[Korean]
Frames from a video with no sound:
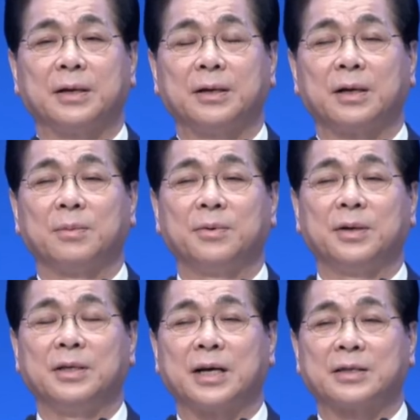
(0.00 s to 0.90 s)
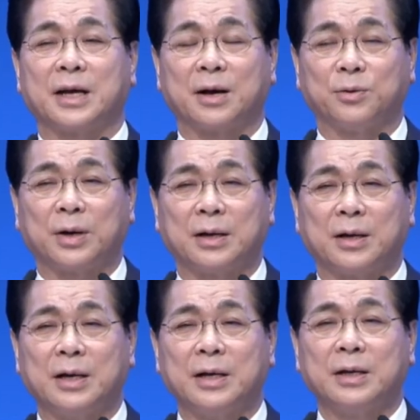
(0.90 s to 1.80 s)
여러분 이상을 살아가 동안
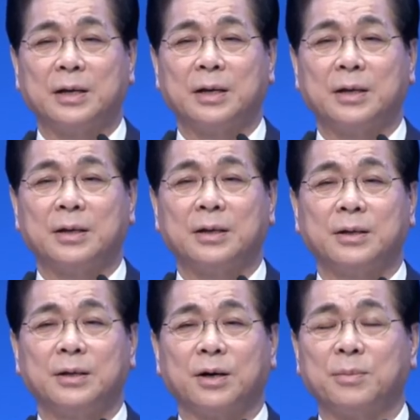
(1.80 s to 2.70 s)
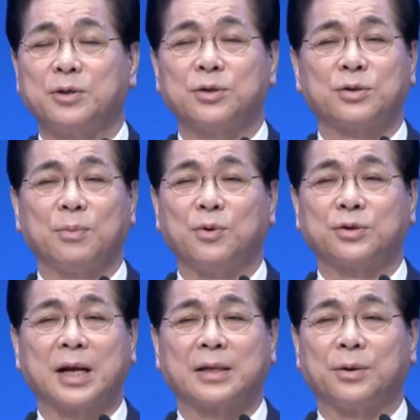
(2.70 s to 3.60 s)
여러분 스스로
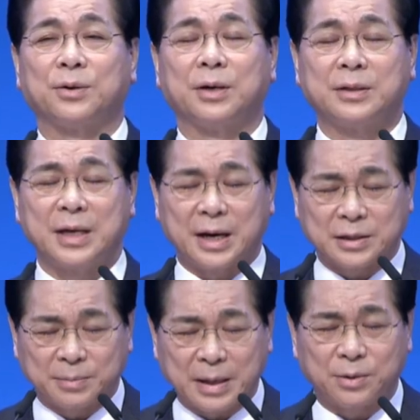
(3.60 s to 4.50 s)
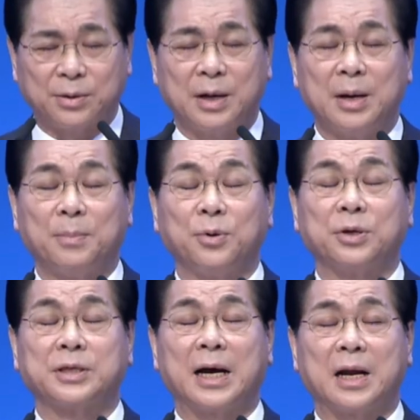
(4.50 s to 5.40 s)
무엇을 했다고 생각하지 말고 모든
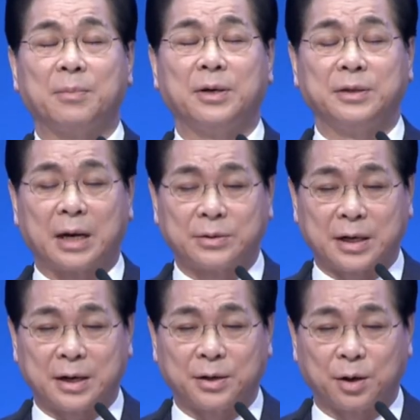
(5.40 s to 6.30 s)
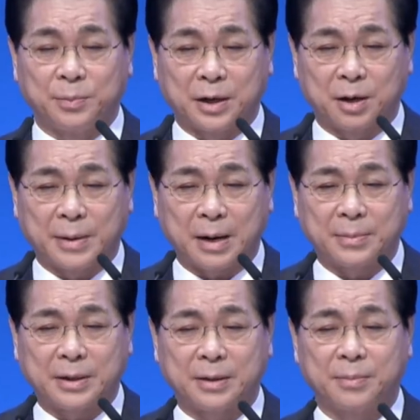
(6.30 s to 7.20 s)
것이 하나님의 은혜라고 생각하는 여러분 되기를
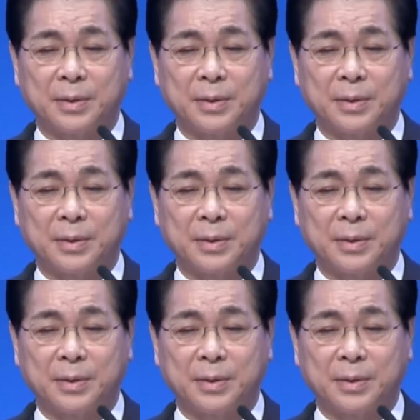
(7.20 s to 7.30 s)
바랍니다.